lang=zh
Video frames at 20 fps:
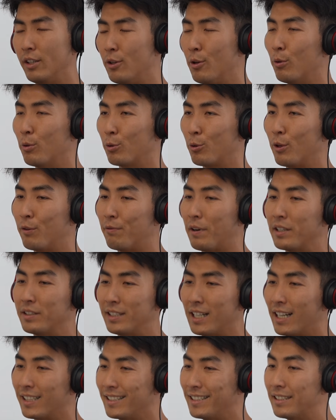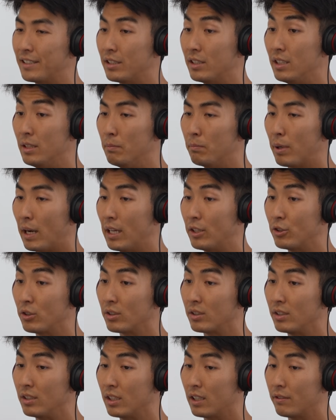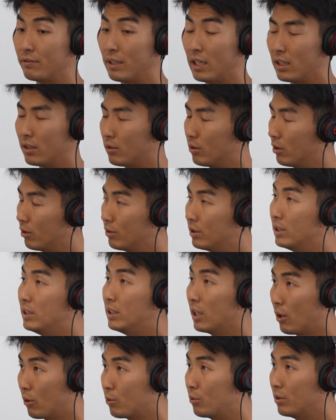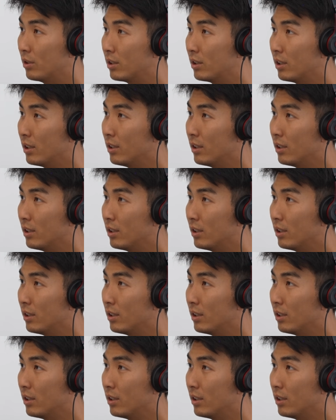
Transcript: 因为我对放假这件事情本来就是一个非常容易焦虑的人，